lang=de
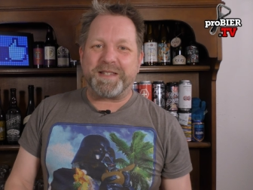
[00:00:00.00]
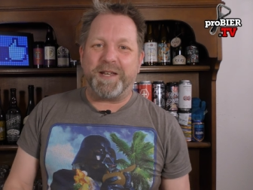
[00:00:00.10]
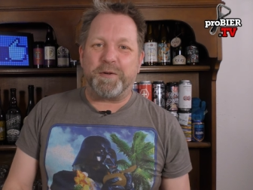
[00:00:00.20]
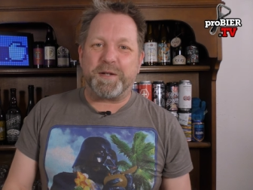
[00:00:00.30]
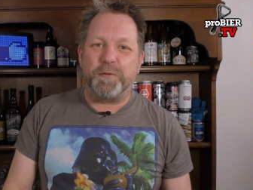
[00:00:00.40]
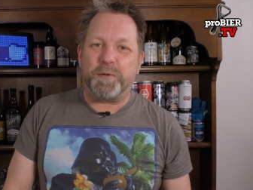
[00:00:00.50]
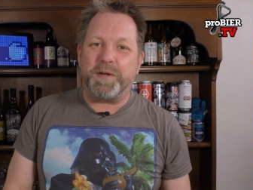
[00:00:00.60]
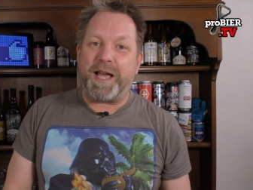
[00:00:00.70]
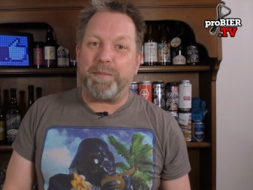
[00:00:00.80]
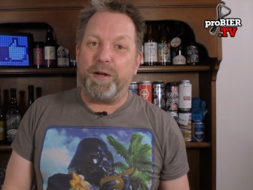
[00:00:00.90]
es geht euch gut
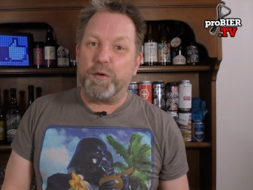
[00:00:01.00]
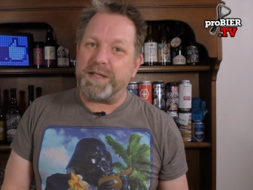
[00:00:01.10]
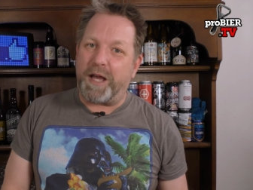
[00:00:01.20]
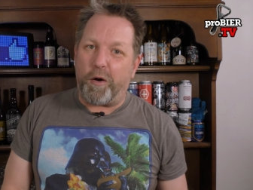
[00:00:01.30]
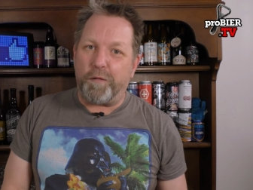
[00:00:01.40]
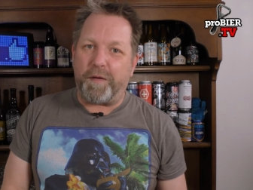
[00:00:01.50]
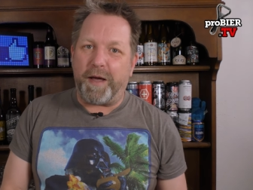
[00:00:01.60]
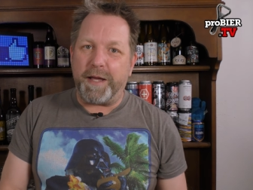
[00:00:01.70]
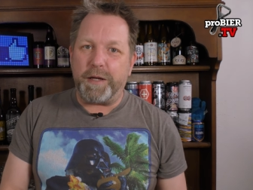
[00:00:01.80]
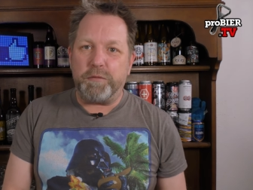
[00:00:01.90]
und ihr habt Lust auf
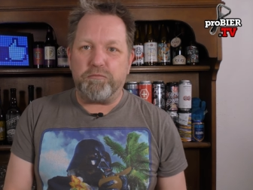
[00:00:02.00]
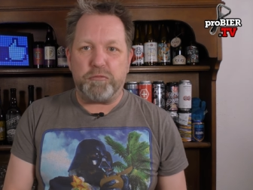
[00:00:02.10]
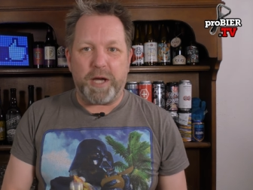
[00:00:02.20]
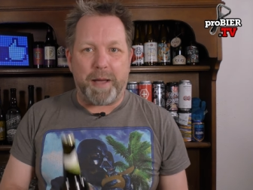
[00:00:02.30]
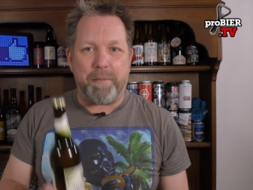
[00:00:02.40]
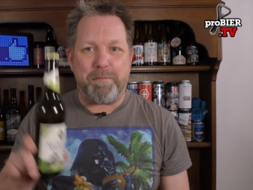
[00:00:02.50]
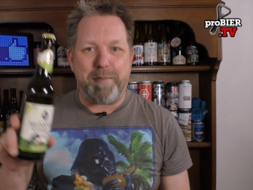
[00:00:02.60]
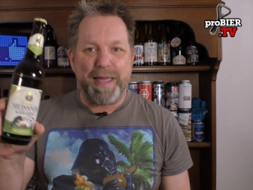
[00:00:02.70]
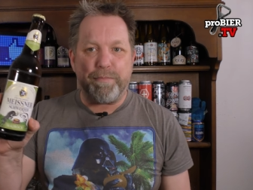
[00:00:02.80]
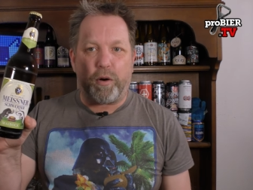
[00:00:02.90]
einen ja,
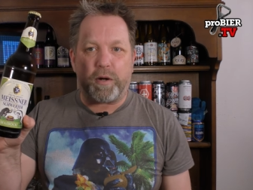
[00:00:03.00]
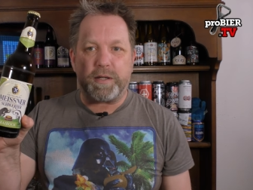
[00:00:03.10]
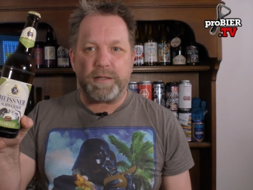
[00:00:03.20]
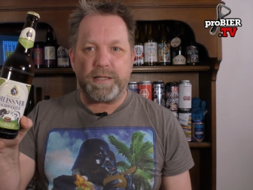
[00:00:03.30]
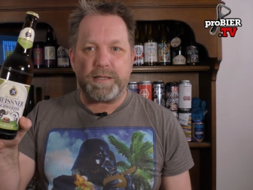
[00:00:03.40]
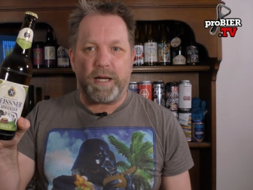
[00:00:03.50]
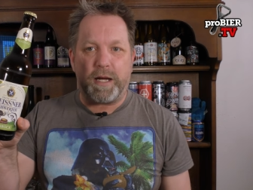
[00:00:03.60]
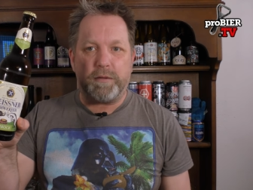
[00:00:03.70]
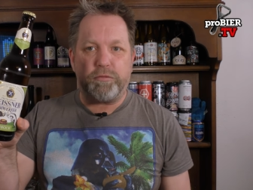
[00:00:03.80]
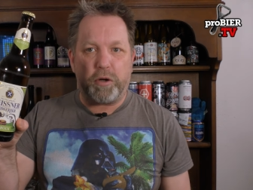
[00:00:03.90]
Maibock. Es ist
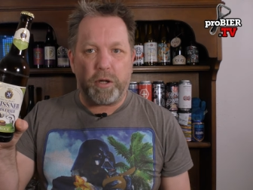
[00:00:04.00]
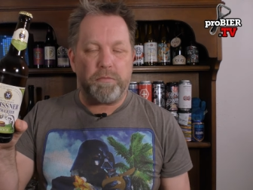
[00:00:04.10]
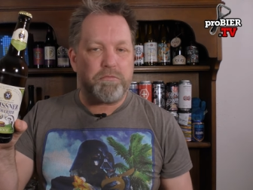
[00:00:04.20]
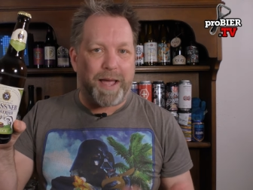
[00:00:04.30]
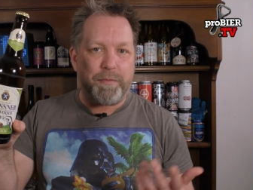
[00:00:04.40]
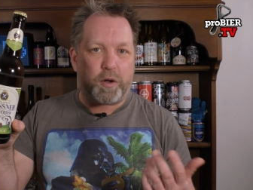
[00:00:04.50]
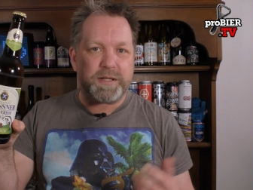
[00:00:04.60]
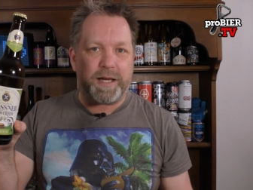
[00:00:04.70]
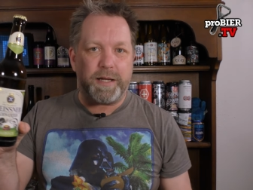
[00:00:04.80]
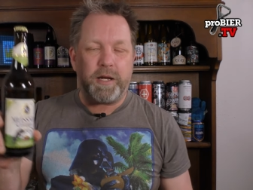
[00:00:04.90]
ja äh,
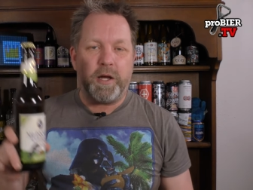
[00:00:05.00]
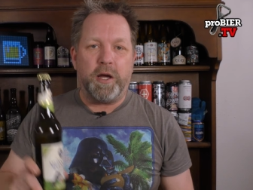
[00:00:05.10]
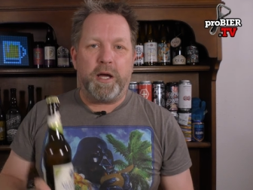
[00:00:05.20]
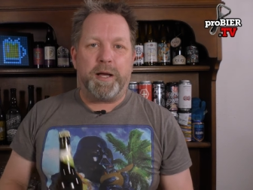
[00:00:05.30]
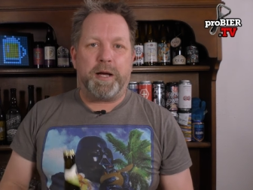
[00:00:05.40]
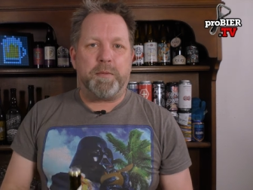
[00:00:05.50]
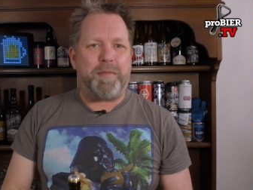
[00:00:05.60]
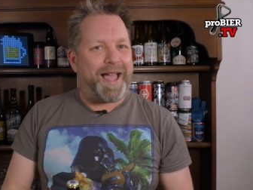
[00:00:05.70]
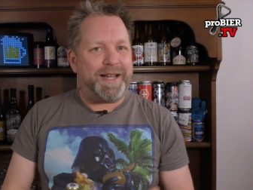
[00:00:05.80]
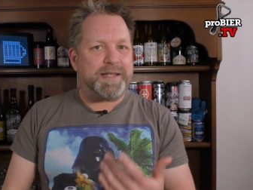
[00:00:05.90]
Maibock-Zeit.
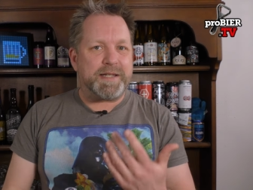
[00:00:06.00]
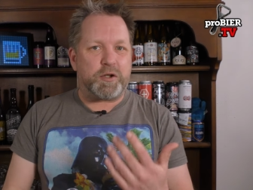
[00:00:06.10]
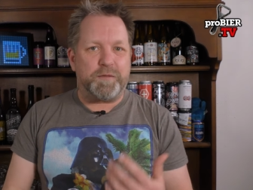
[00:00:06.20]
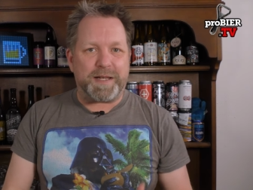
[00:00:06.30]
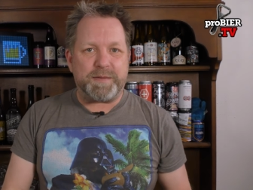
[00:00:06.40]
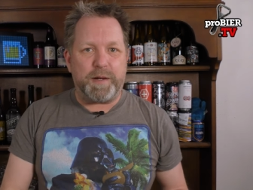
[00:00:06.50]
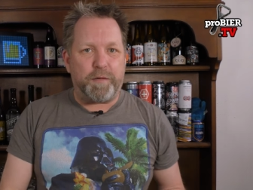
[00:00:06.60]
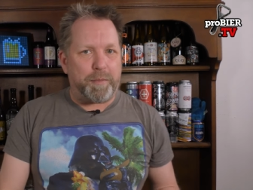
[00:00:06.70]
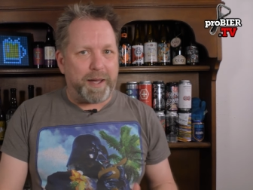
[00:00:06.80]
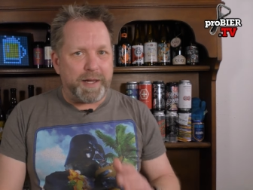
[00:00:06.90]
Ähm, eigentlich ist es ja schon fast wieder
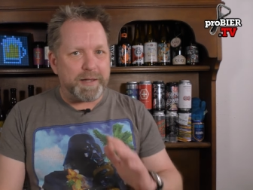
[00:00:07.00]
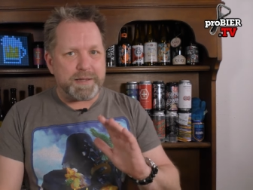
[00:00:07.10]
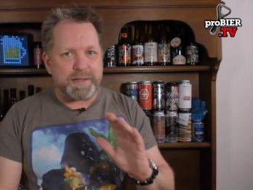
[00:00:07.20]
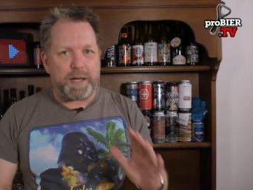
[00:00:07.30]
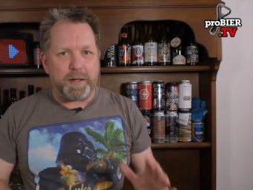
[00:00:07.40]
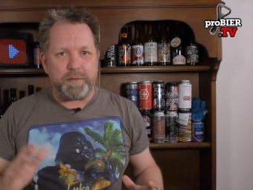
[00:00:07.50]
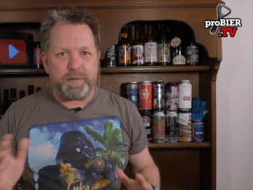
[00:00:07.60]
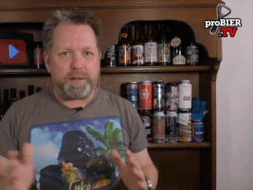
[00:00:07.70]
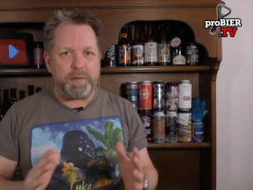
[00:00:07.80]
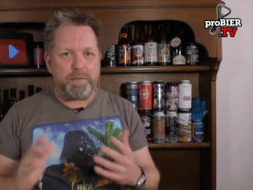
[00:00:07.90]
vorbei. Es ist ja
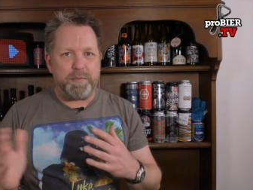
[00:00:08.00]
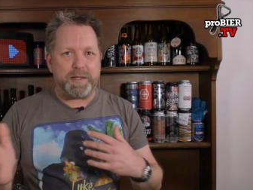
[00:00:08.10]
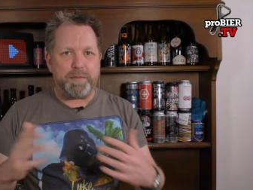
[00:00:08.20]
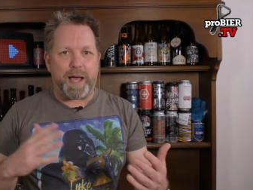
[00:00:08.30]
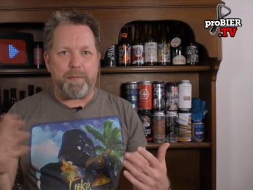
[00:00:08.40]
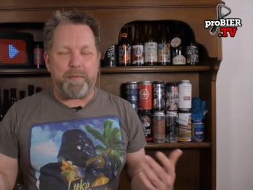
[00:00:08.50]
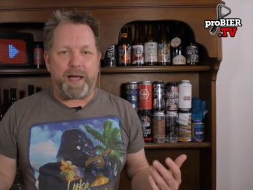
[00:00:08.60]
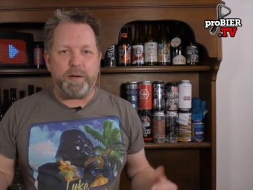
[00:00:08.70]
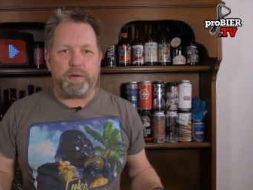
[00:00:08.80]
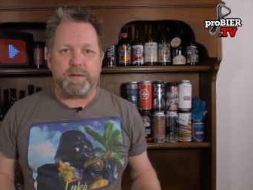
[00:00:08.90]
äh, mit dem Namen
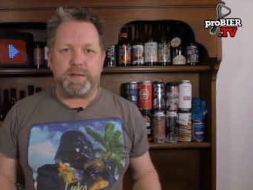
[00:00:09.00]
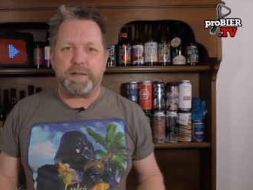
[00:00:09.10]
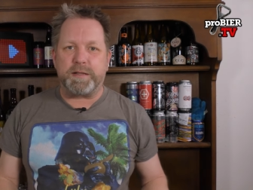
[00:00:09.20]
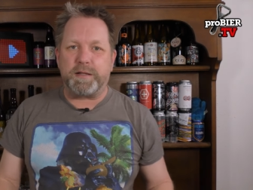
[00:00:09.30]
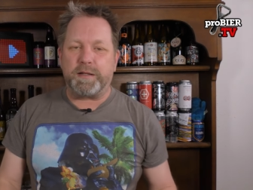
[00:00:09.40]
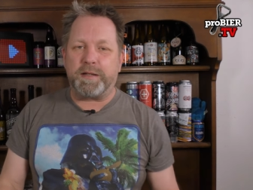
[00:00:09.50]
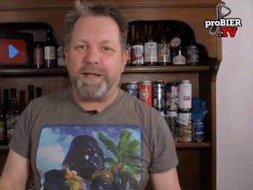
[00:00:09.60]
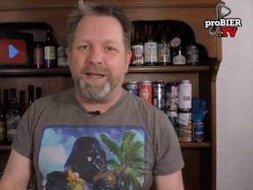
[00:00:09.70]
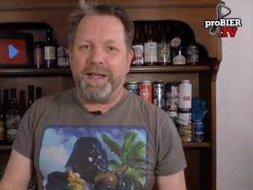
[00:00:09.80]
Mai und äh,